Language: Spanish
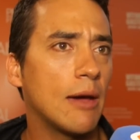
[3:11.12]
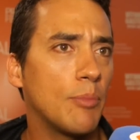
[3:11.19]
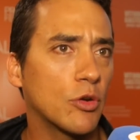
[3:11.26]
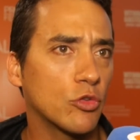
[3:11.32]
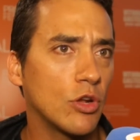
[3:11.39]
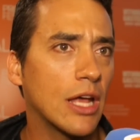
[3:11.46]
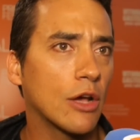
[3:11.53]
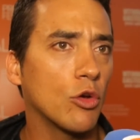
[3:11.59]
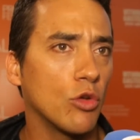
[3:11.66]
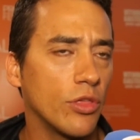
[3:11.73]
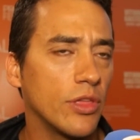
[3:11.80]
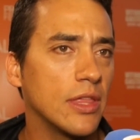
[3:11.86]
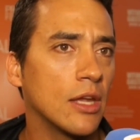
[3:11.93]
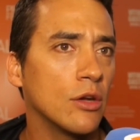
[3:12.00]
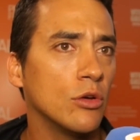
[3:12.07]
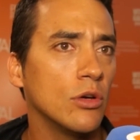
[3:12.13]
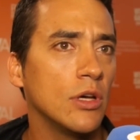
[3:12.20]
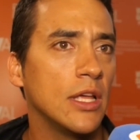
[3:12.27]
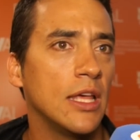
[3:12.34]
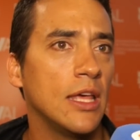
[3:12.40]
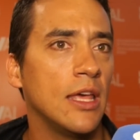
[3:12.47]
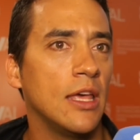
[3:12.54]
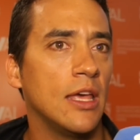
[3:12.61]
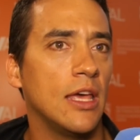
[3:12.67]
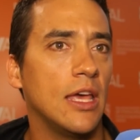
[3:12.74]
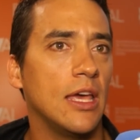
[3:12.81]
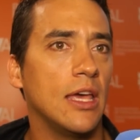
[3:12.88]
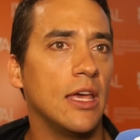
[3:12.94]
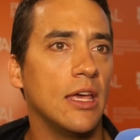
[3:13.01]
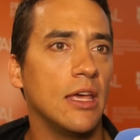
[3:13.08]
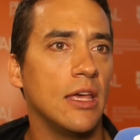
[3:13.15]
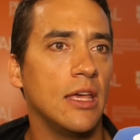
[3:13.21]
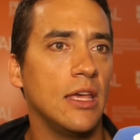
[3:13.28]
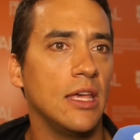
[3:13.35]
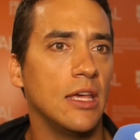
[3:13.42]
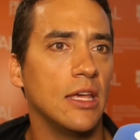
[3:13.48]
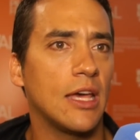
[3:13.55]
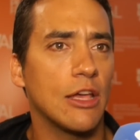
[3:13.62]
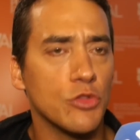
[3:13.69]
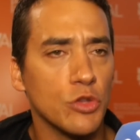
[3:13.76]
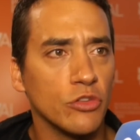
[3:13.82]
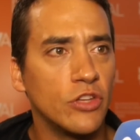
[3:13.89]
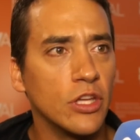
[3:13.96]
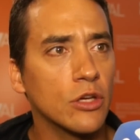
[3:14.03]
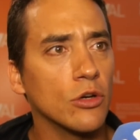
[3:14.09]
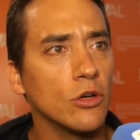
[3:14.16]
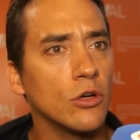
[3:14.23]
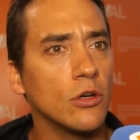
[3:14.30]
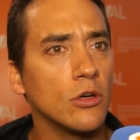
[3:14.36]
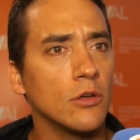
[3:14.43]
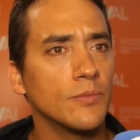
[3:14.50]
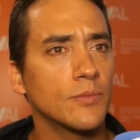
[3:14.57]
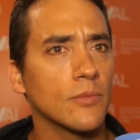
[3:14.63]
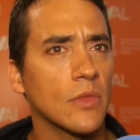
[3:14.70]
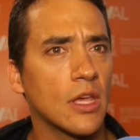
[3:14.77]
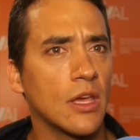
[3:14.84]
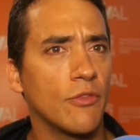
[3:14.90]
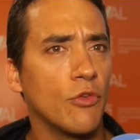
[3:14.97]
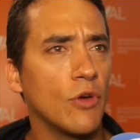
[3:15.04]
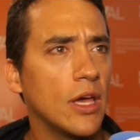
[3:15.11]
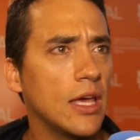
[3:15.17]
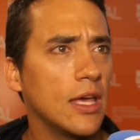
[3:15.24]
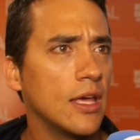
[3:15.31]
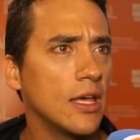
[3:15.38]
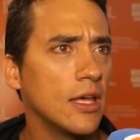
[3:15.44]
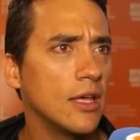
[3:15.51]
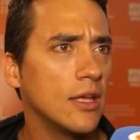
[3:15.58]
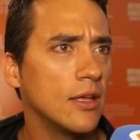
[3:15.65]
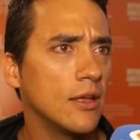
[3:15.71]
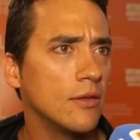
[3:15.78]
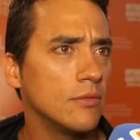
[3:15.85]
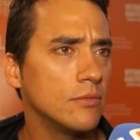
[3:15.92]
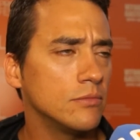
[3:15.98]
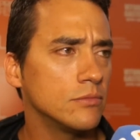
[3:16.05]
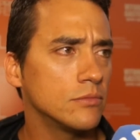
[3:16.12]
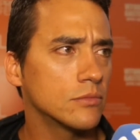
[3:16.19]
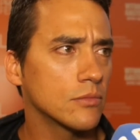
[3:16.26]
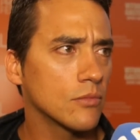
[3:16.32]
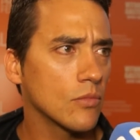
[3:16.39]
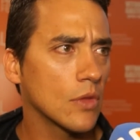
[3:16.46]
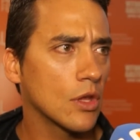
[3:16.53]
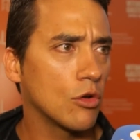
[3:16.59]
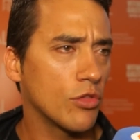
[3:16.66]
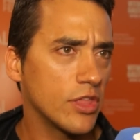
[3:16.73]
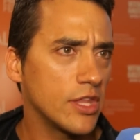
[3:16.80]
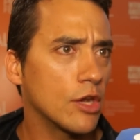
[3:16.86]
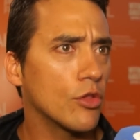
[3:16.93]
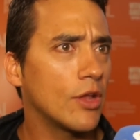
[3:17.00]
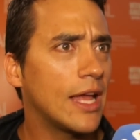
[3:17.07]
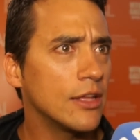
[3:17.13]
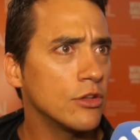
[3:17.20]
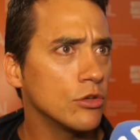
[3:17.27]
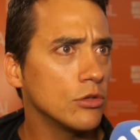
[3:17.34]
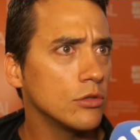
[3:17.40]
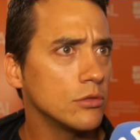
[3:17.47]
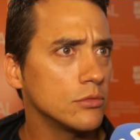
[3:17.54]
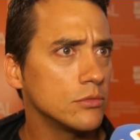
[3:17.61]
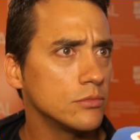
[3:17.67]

persona conocida, ¿no? Eh, hay otro chico que fue mm, cocinero del año.